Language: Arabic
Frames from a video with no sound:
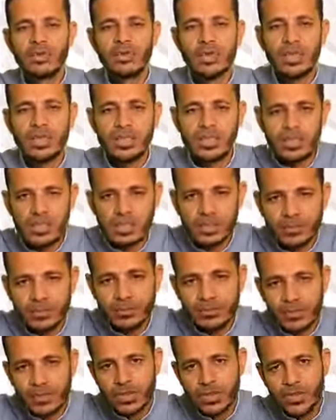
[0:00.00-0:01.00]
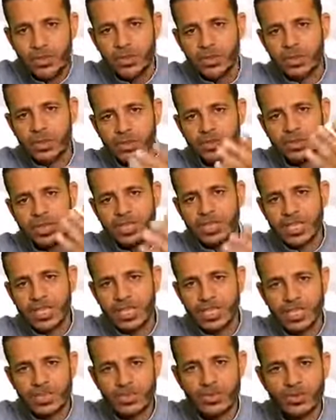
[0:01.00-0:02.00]
وأن يعطي كل
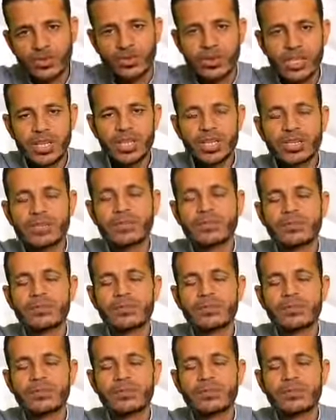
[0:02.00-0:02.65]
سائل سؤله